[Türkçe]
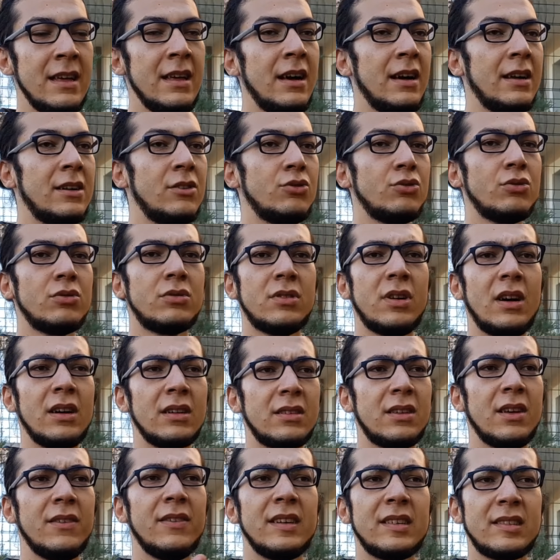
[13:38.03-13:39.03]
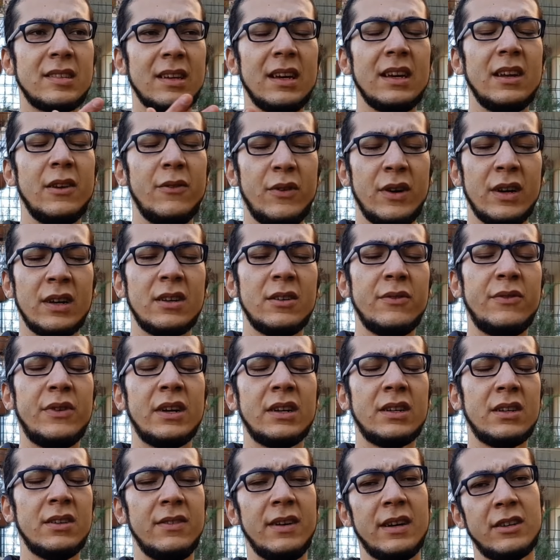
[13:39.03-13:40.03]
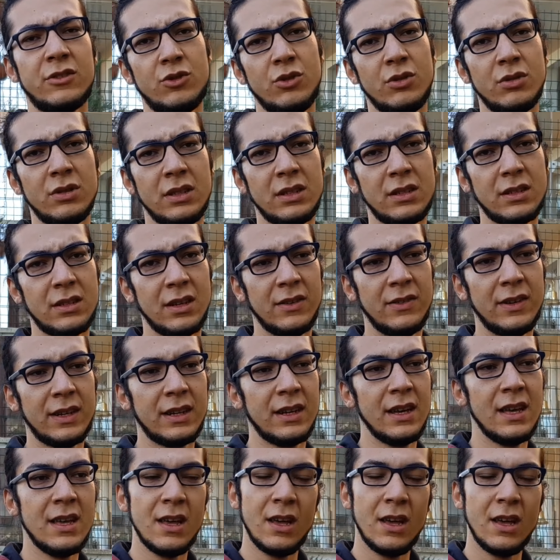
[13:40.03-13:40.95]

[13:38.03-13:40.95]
Hani onun tahta vesaire farklı farklı versiyonları da var.